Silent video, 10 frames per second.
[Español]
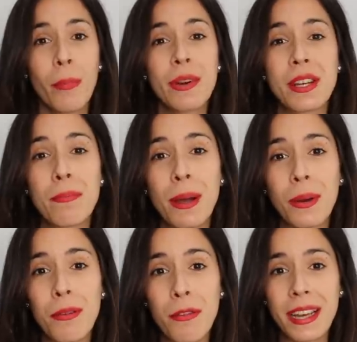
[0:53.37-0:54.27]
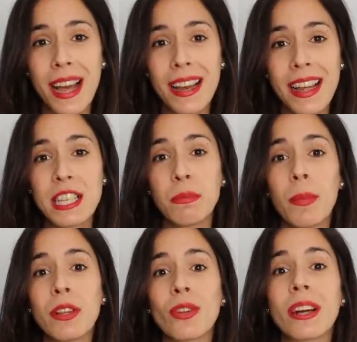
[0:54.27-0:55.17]
Pues el perro al final, ese
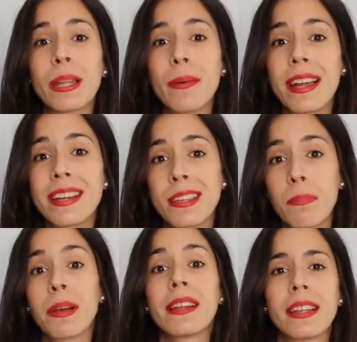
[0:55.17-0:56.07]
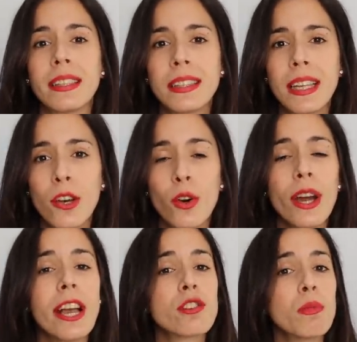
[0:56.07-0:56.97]
momento que debería ser
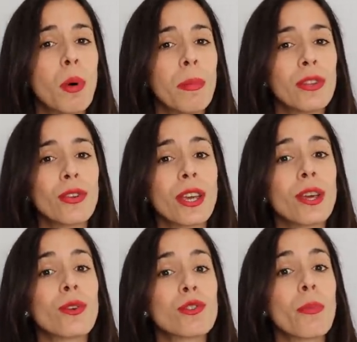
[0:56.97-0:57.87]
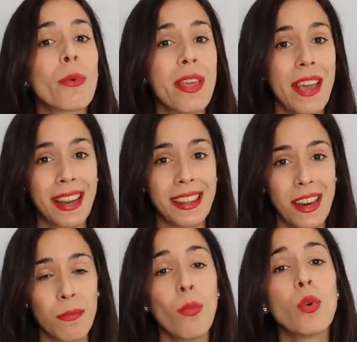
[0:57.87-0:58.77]
placentero, es un momento que incluso puede llegar a
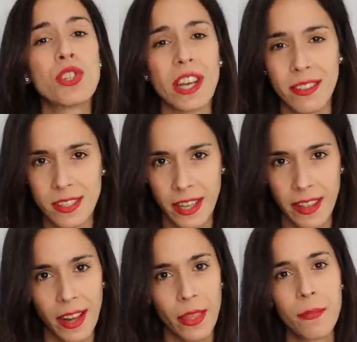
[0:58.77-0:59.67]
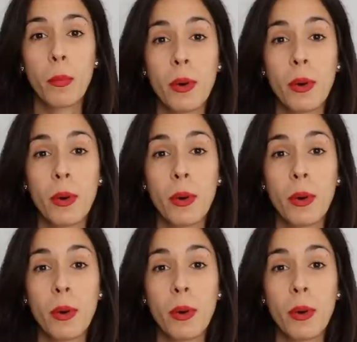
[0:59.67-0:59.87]
tener mucha ansiedad.